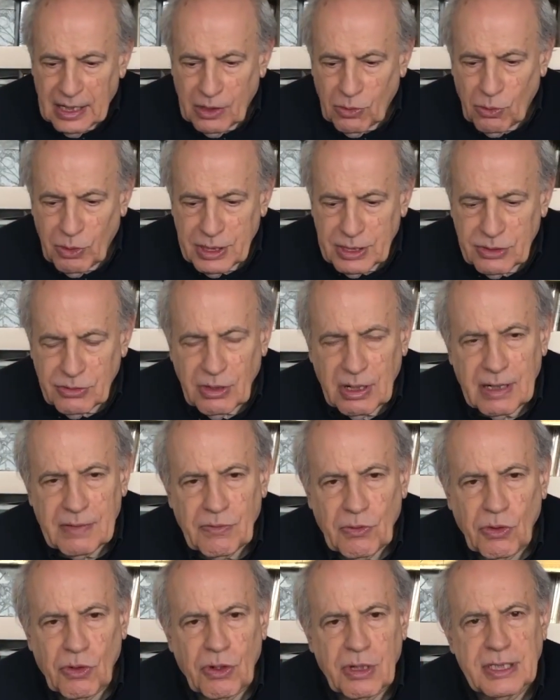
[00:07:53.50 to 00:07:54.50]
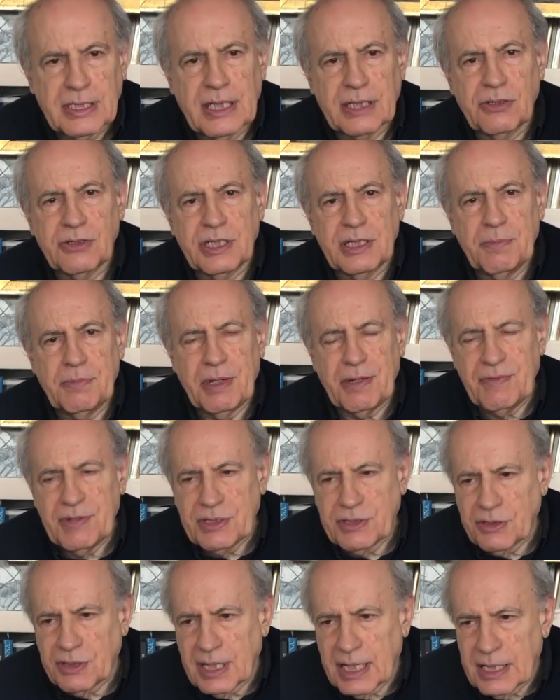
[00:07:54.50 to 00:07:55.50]
questo lavoro è stato sempre
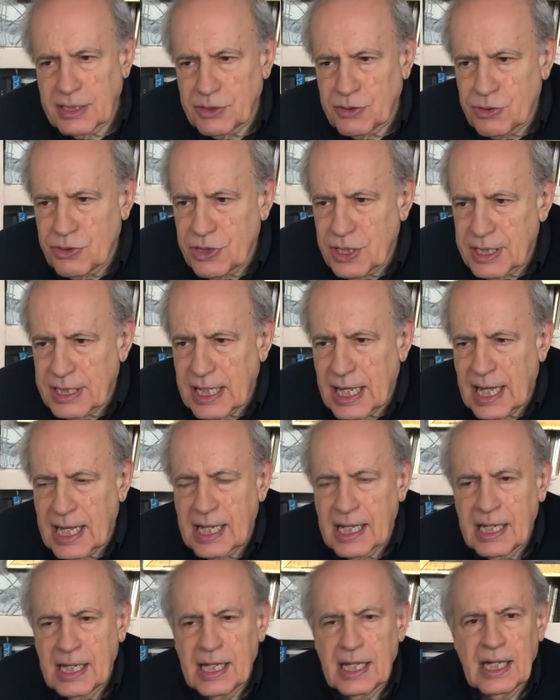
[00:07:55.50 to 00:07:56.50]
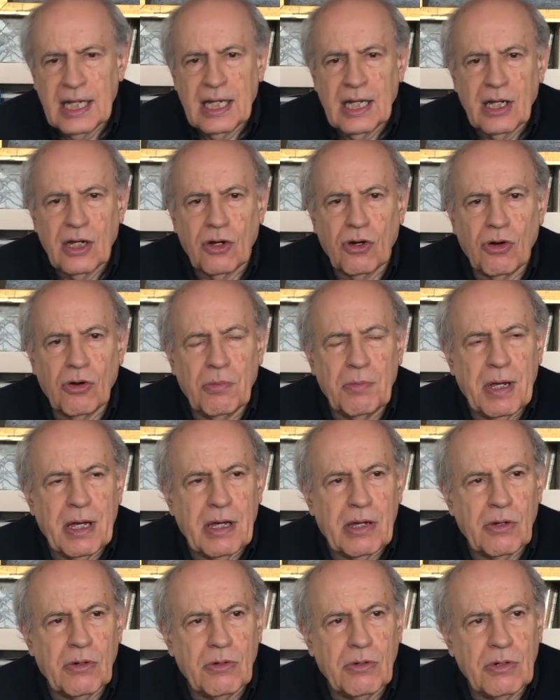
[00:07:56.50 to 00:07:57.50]
visto dalla società
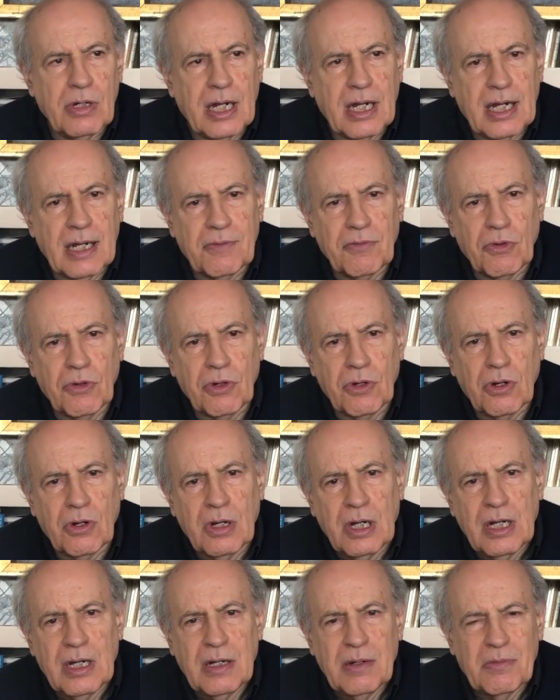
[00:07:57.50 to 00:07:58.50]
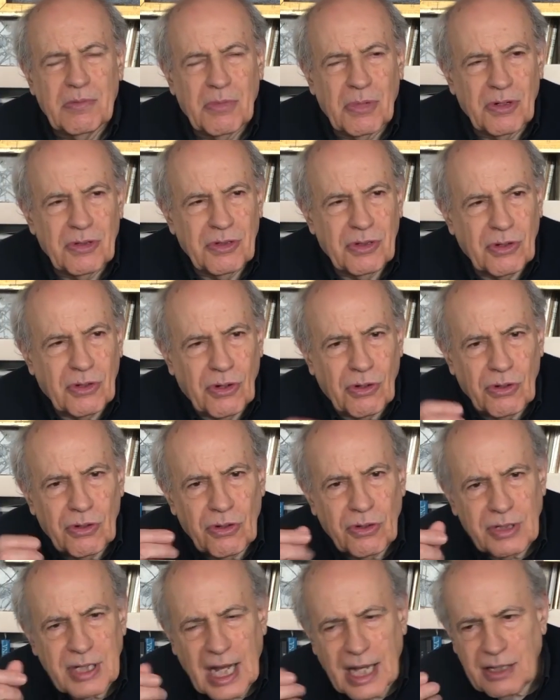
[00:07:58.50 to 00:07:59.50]
come un lavoro molto
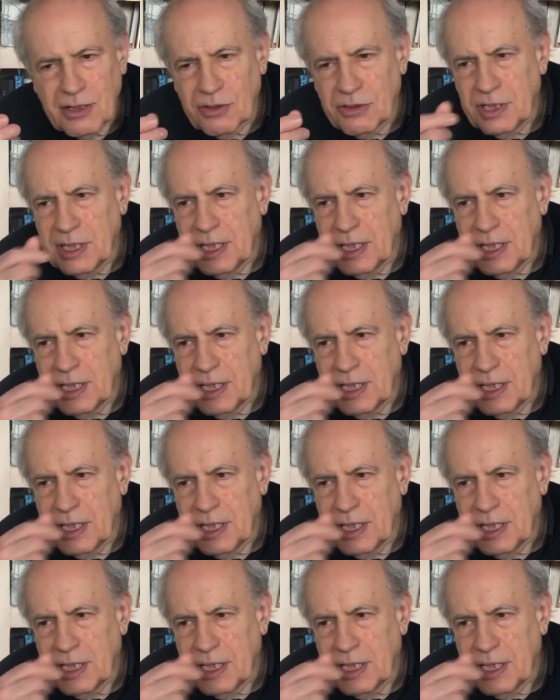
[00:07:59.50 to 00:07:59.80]
connotato